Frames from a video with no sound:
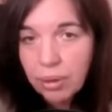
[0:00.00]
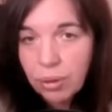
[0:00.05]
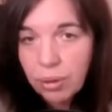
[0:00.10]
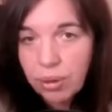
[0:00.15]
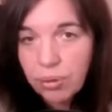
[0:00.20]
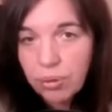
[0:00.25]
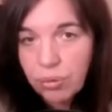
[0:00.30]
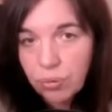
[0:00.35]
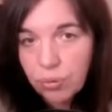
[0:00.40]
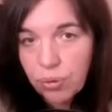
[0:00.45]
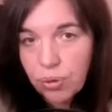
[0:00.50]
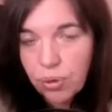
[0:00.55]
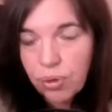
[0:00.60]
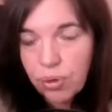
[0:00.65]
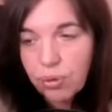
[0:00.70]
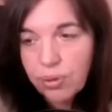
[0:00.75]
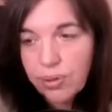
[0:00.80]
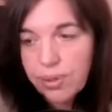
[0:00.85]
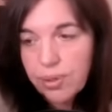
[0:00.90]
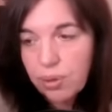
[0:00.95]
Donc,
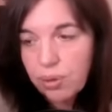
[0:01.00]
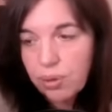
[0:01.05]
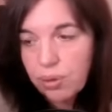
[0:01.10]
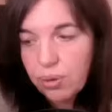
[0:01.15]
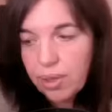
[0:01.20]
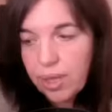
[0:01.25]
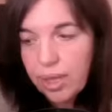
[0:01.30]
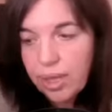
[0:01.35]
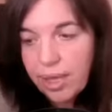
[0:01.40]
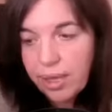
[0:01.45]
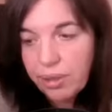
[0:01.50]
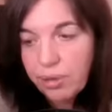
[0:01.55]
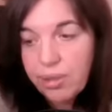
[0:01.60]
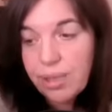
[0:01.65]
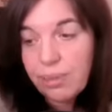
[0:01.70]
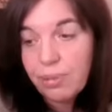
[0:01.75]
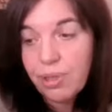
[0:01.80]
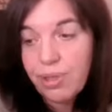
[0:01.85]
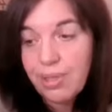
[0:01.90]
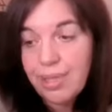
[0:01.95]
euh, la,
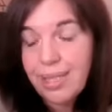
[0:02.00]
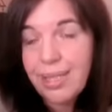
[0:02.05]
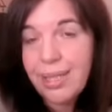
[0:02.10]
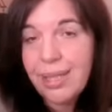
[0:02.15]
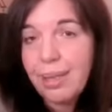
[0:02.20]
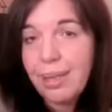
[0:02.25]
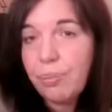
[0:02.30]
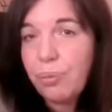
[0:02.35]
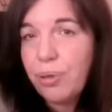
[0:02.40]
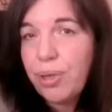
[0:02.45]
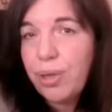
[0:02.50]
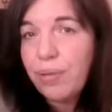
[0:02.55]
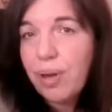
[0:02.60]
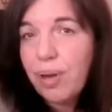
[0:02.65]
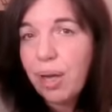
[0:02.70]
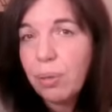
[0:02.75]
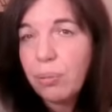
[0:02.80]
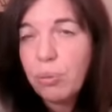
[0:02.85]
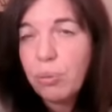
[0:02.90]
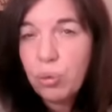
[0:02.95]
deuxième chose, c'est qu'il peut y
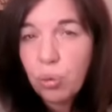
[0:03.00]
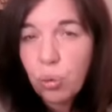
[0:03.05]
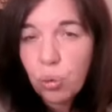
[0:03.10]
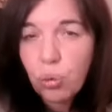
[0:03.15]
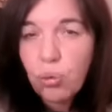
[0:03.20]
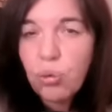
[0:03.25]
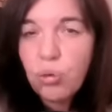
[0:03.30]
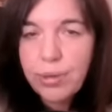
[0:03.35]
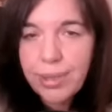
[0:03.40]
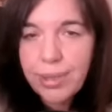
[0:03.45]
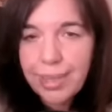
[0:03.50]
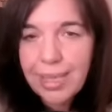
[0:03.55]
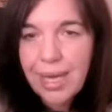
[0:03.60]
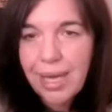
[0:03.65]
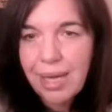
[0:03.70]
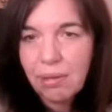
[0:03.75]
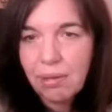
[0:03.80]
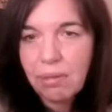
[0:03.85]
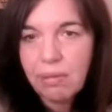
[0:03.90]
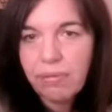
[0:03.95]
avoir un peu trop de
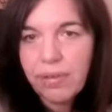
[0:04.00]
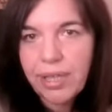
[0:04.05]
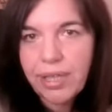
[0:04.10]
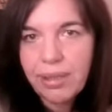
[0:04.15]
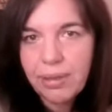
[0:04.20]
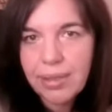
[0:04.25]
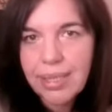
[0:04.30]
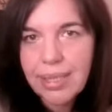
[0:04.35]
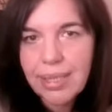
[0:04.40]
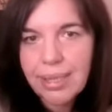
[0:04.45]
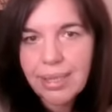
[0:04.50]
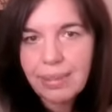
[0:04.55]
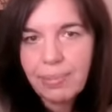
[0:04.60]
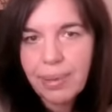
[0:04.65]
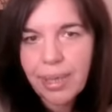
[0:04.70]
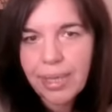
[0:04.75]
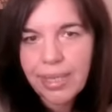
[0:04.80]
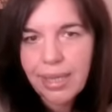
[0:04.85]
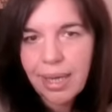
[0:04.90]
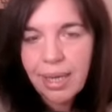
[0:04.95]
zèle, en fait, dans ce qui
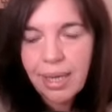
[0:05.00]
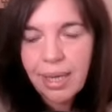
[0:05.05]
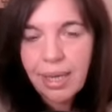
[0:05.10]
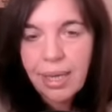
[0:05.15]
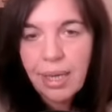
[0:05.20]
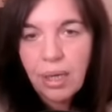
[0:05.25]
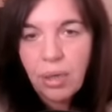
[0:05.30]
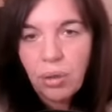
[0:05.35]
se passe.